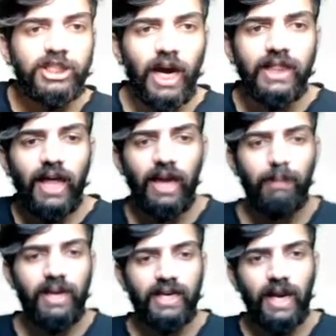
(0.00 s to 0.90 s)
ही शानदार है
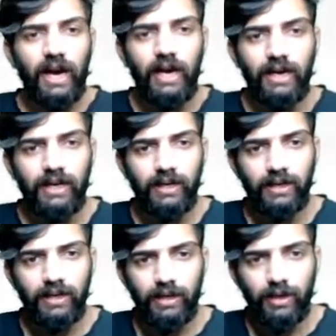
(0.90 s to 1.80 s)
भैया क्या
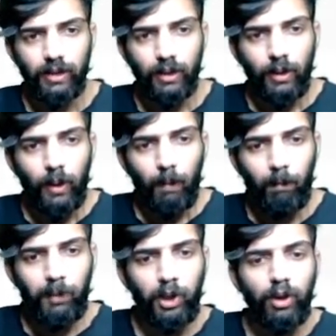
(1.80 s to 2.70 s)

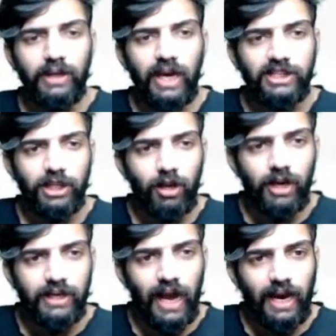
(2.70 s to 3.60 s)
प्रोटेक्शन और
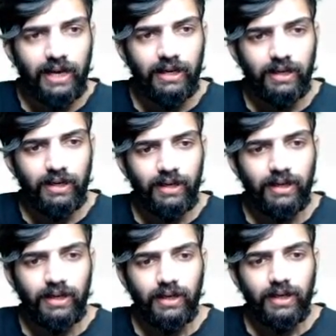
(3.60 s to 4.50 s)

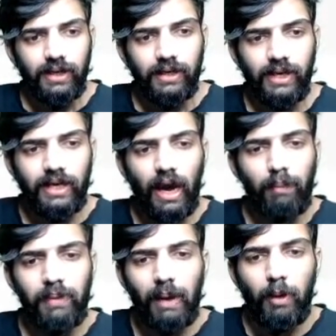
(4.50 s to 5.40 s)
अटैक ठीक है
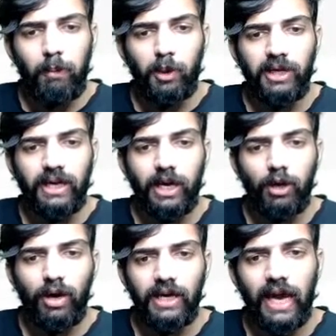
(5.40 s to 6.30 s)
अपने आप को प्रोटेक्ट करो
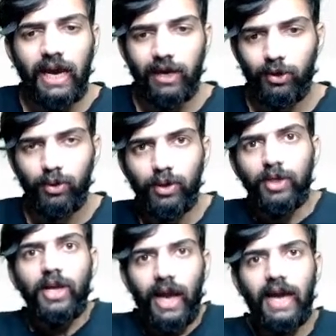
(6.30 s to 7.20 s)
और अटैक करो
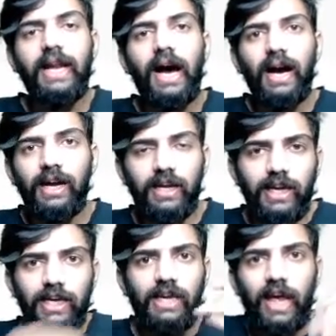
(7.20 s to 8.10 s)
है ना
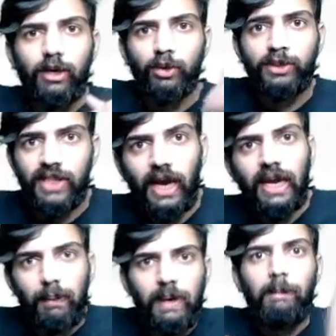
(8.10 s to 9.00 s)
कि लाइक उकसा के
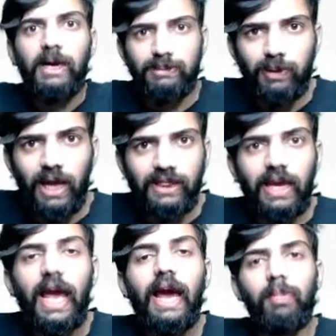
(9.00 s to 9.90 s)
अपने पास बुलाते
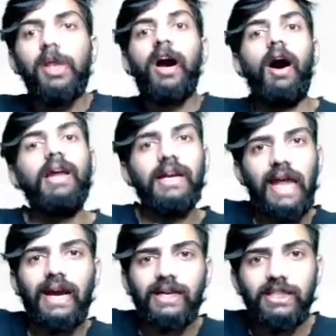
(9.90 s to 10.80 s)
हैं और
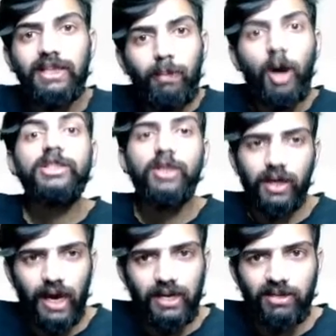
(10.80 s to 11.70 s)
अटैक करते हैं बहुत से
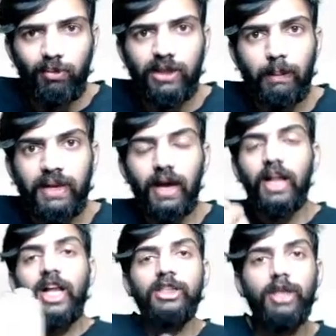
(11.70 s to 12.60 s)
ऑर्गेनिज्म होते हैं भैया
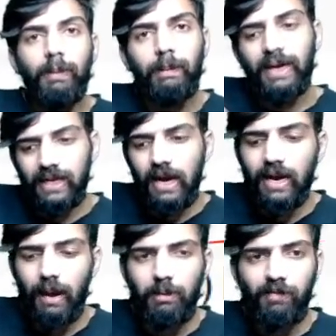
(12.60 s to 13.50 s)
सो मिमिक्री का
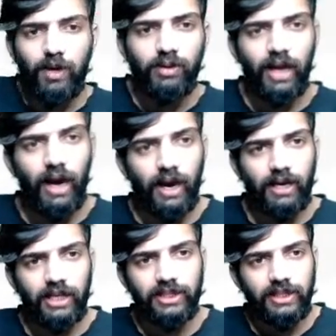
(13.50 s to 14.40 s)
काम ही वही होता है
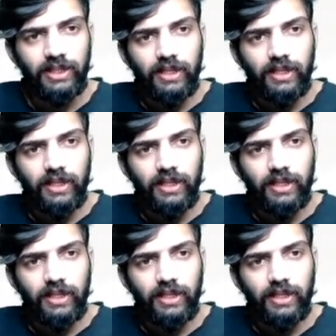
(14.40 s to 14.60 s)
अगला जी